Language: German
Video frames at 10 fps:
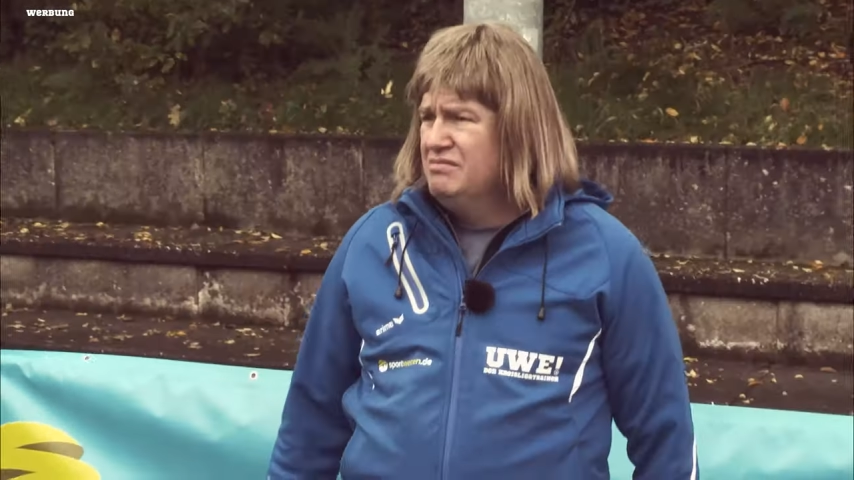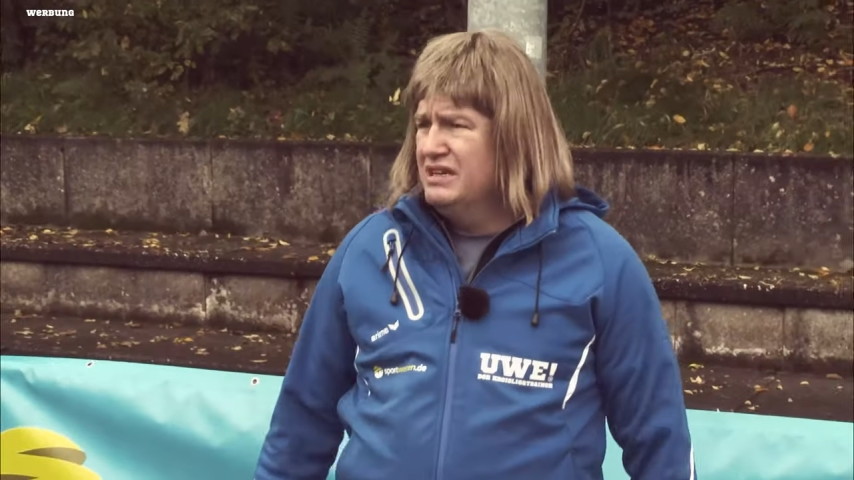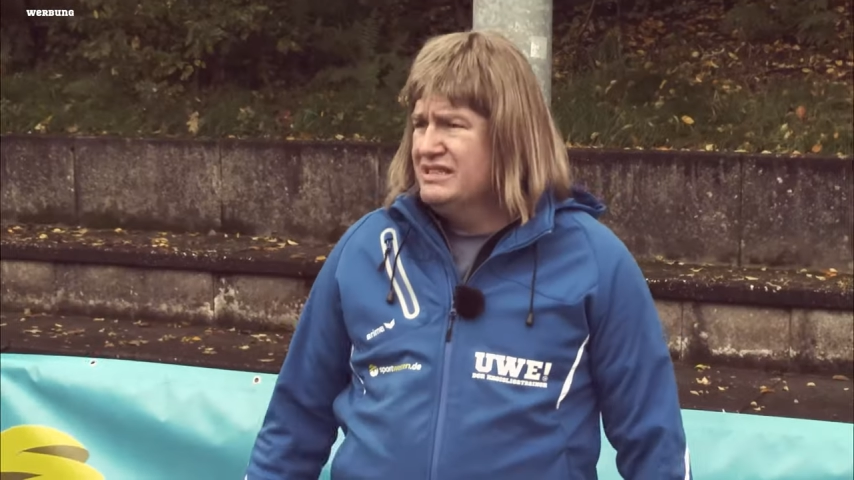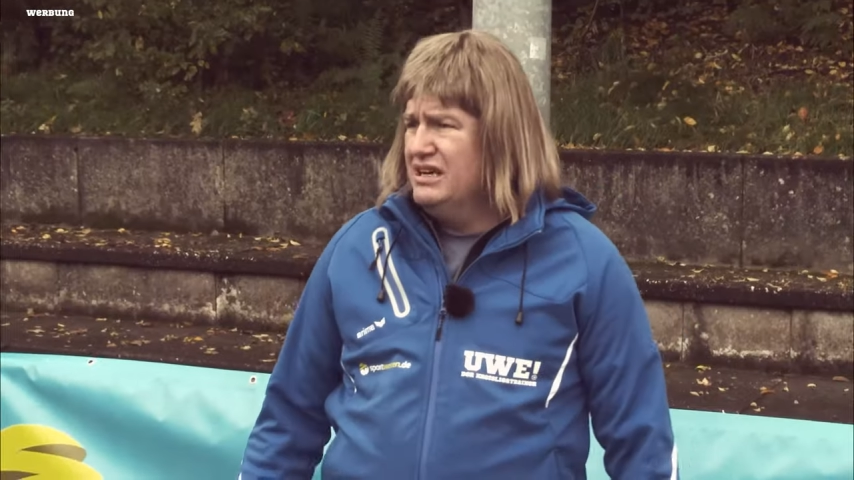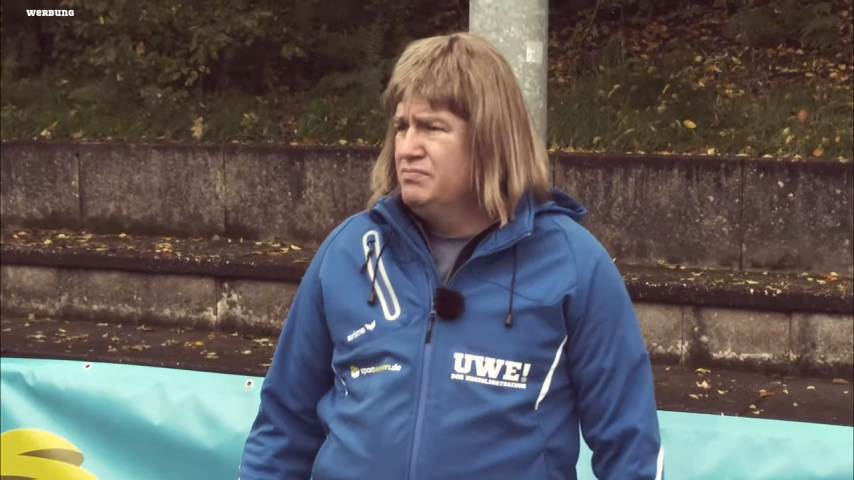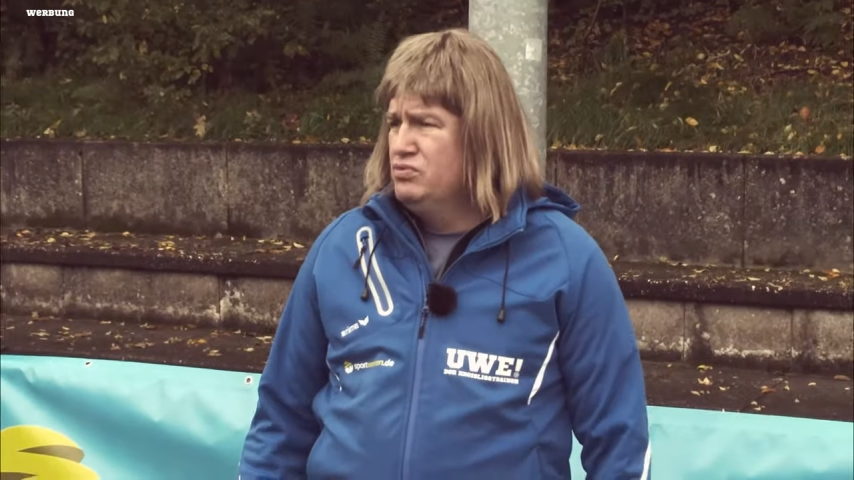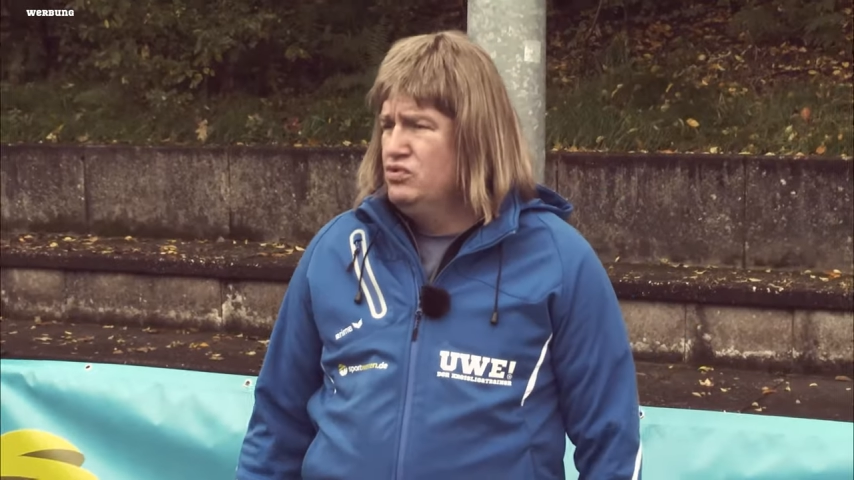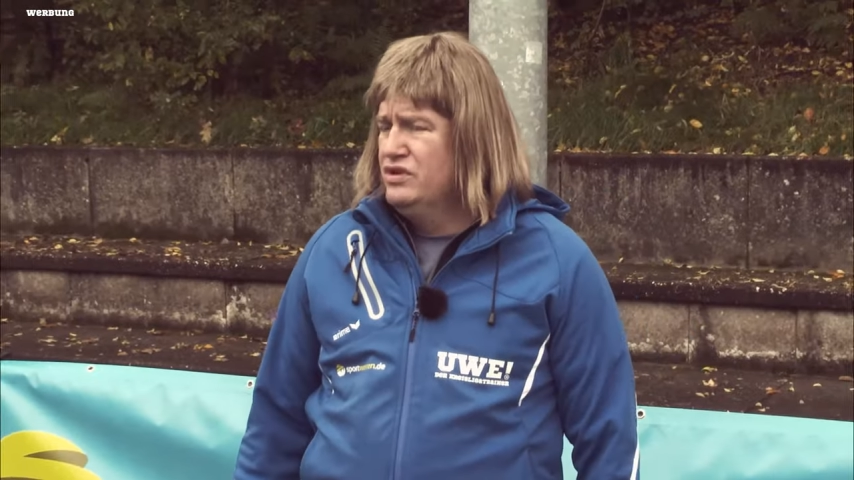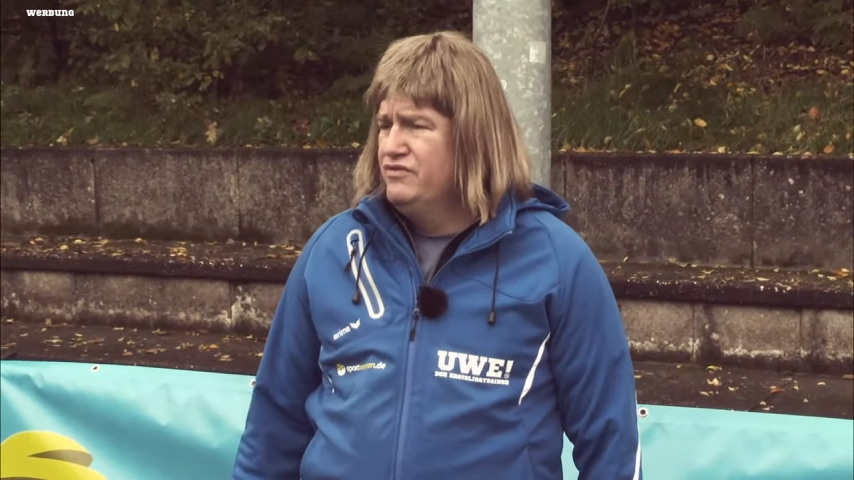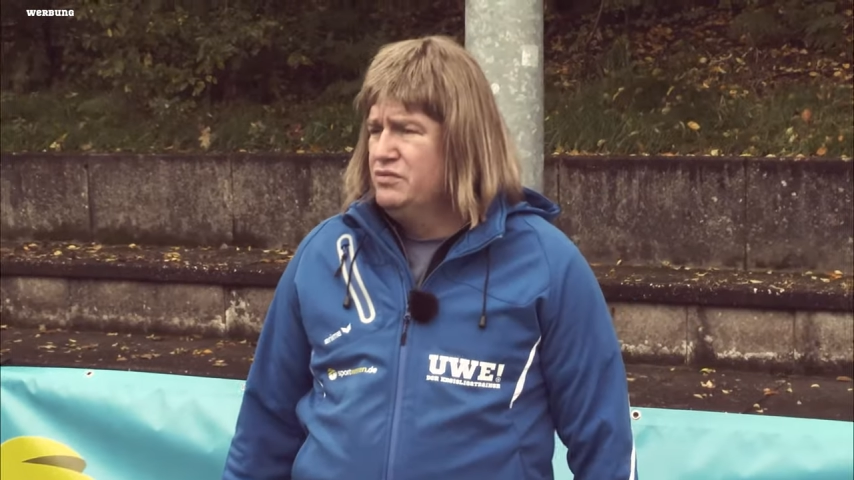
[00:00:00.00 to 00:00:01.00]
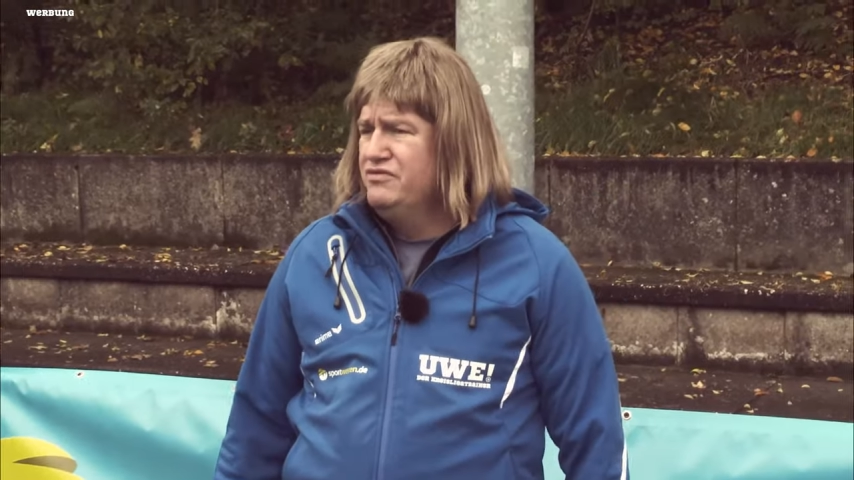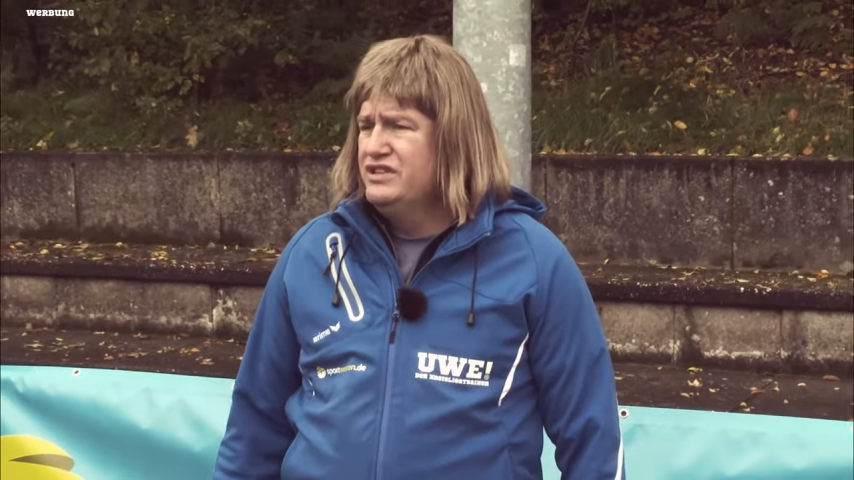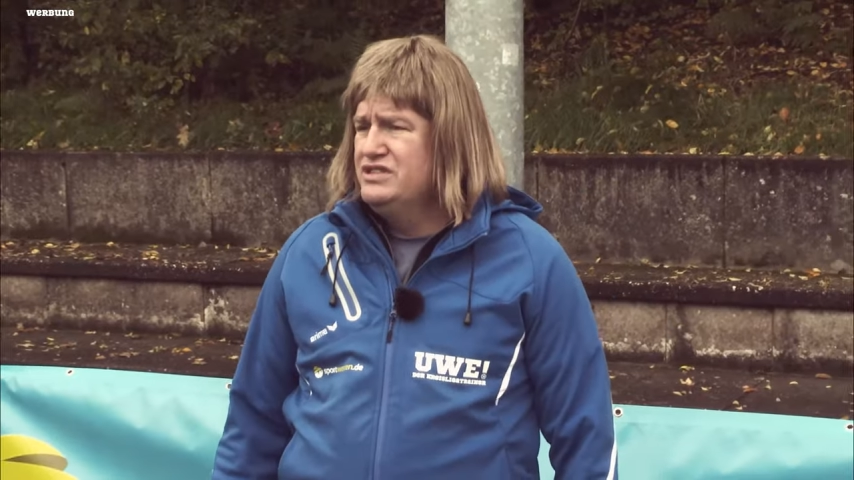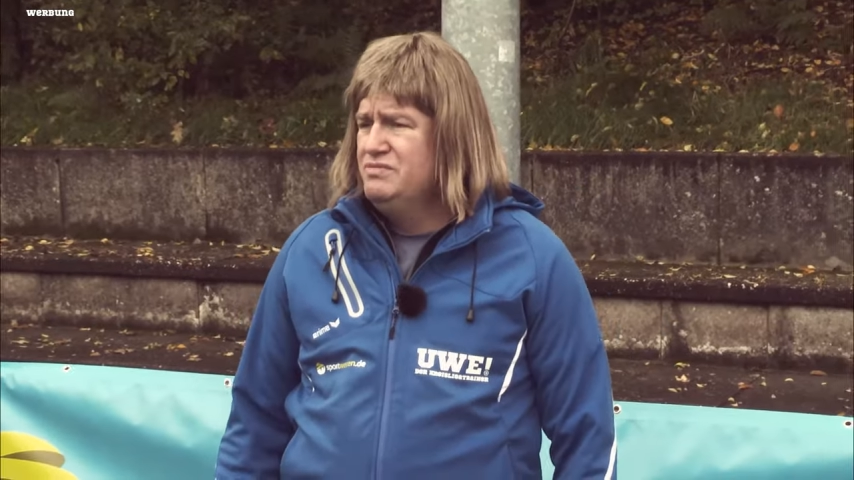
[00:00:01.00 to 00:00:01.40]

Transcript: Machst acht Buden in 45